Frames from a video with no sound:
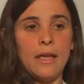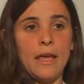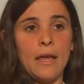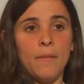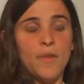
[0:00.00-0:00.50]

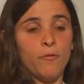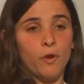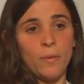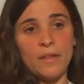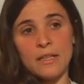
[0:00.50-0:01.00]
Eh, de
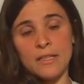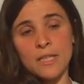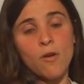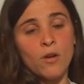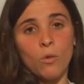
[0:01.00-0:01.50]
forma
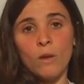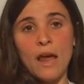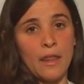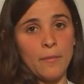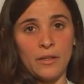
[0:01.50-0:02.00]
intensiva o
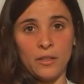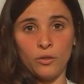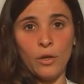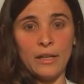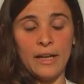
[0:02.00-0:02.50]
regular,
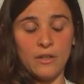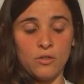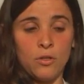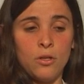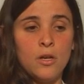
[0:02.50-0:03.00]
dependiendo del
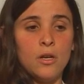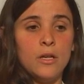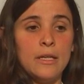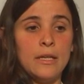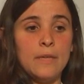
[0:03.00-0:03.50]
caso.
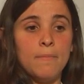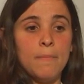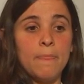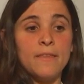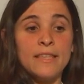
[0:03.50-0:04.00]
Y
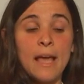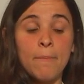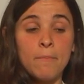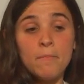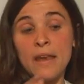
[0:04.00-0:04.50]
mm, si
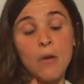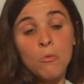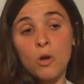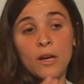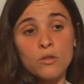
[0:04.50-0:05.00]
en
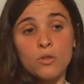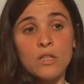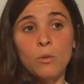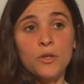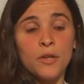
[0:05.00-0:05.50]
algunos casos,
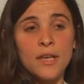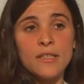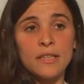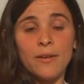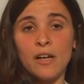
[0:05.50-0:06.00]
si el dueño
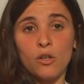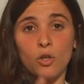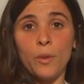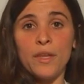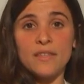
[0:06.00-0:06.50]
quiere, se trabaja
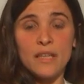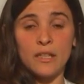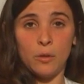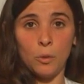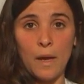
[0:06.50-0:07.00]
con obediencia
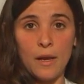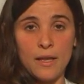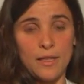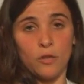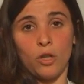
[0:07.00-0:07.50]
individual. Es
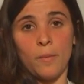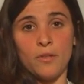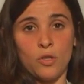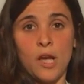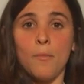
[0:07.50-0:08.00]
decir, esto que
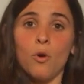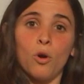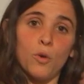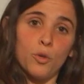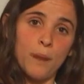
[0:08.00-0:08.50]
mencionábamos
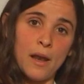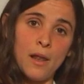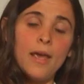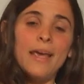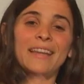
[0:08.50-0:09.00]
como
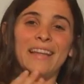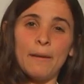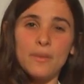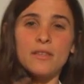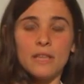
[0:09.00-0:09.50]
grupal,
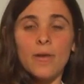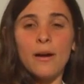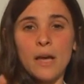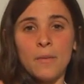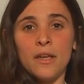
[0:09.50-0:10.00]
también se
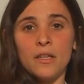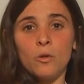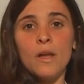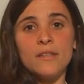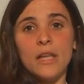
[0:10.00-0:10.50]
trabaja de manera
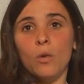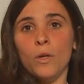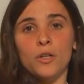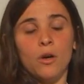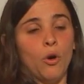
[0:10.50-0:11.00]
individual si el
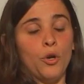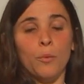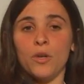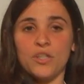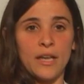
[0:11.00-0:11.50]
dueño o
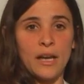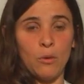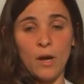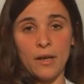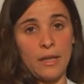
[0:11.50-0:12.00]
no puede llegar
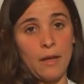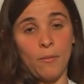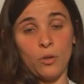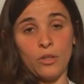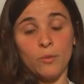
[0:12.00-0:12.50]
al lugar,
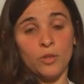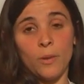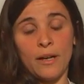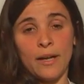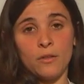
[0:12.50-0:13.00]
digamos, donde estamos
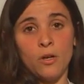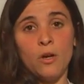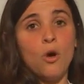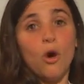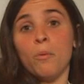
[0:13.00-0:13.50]
trabajando,
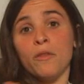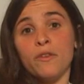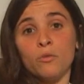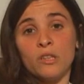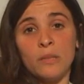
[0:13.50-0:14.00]
o
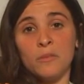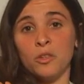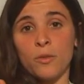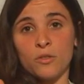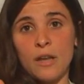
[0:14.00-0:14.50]
prefiere un
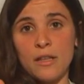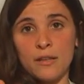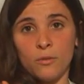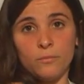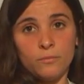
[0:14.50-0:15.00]
tratamiento
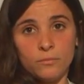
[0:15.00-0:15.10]
personalizado.